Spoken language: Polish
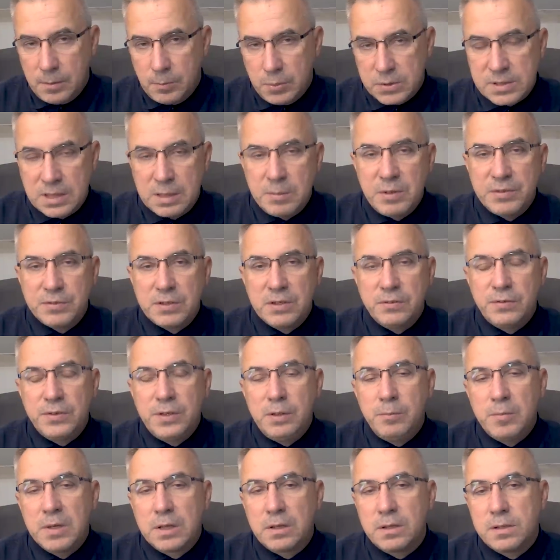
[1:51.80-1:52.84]
Poznajemy w tym
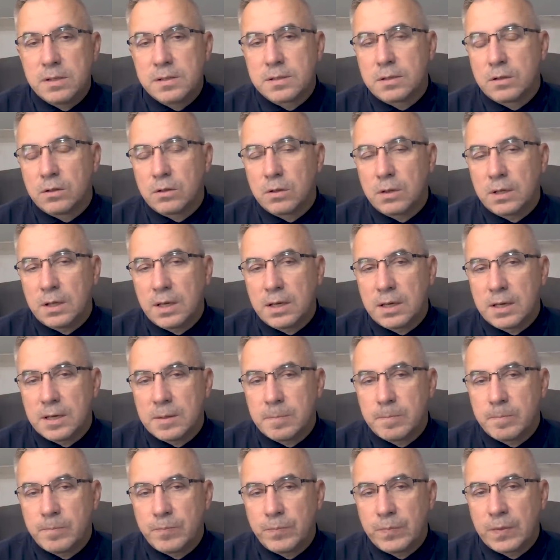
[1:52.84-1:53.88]
filmie
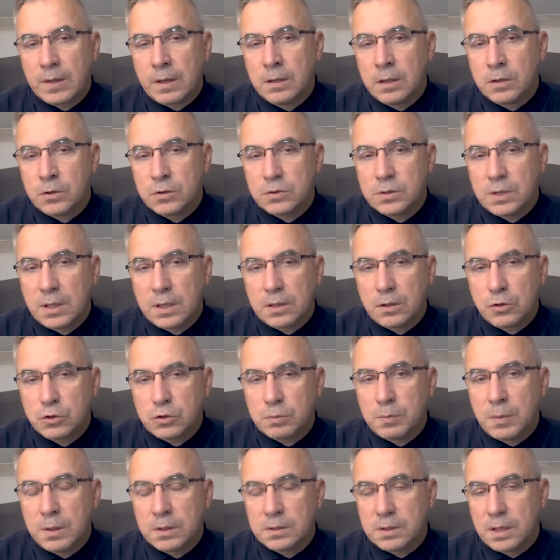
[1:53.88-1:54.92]
historię Leona
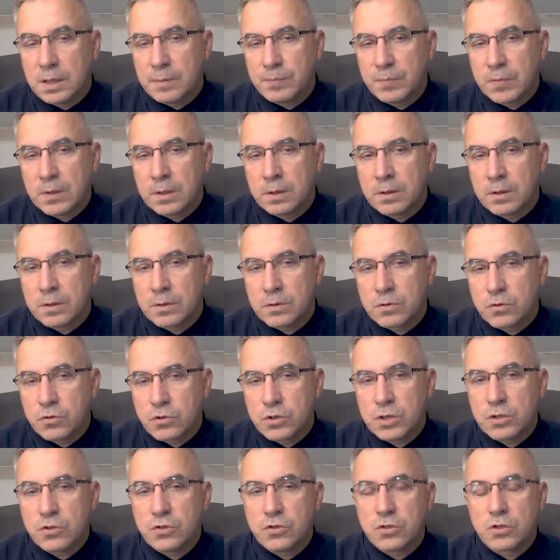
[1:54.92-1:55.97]
Rotmana, e,
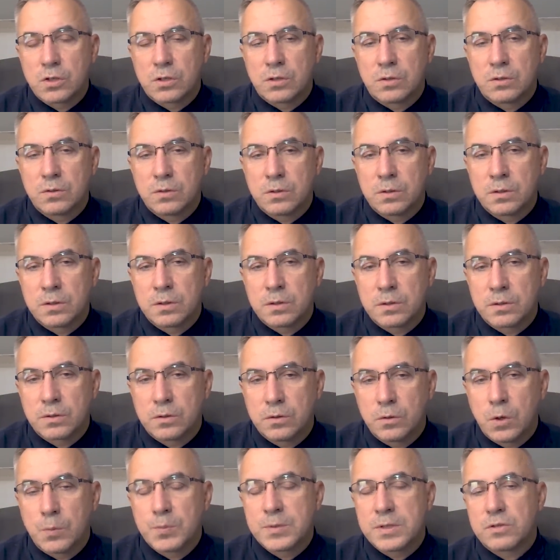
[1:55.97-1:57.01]
e,
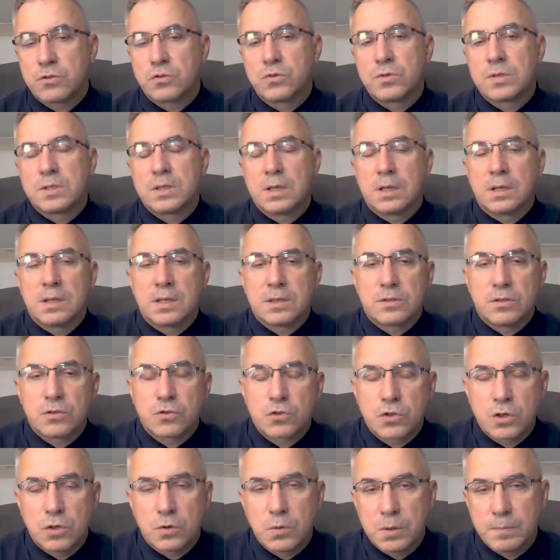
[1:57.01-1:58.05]
chłopca z szóstej klasy
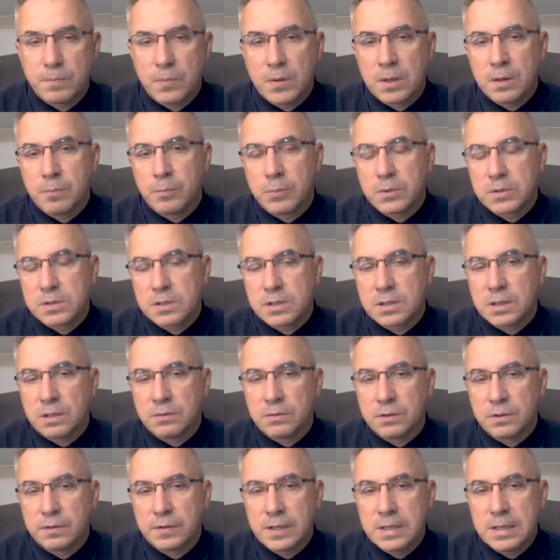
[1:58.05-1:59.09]
szkoły e,
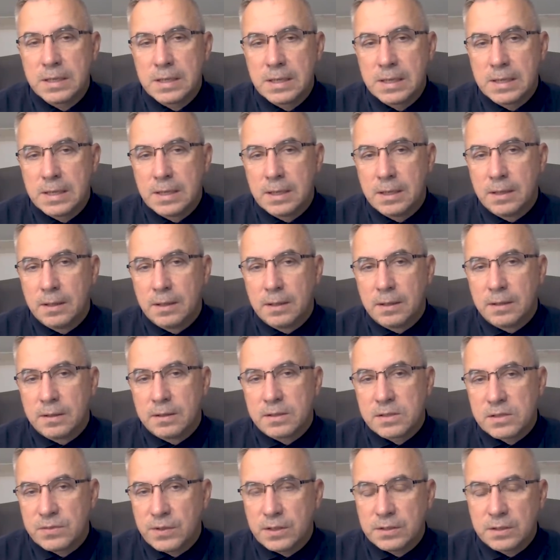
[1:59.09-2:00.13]
podstawowej,
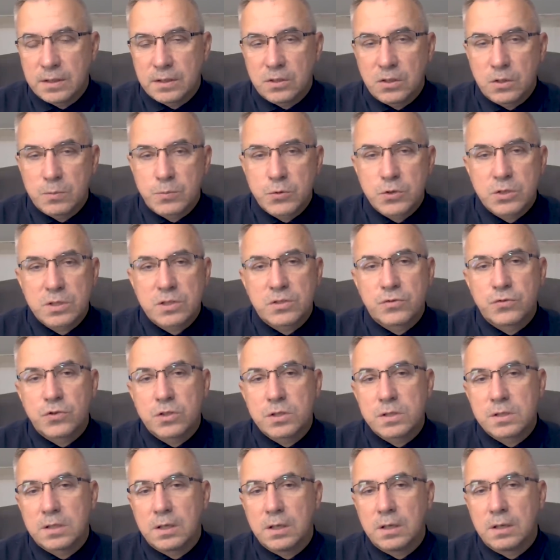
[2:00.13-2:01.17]
zwanego przez
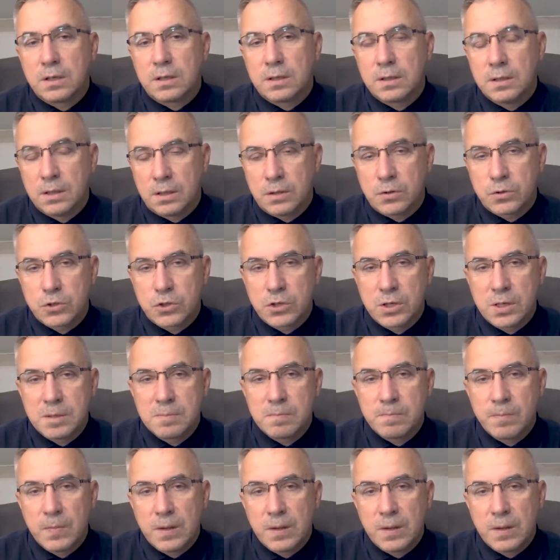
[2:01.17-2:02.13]
wszystkich Leosiem,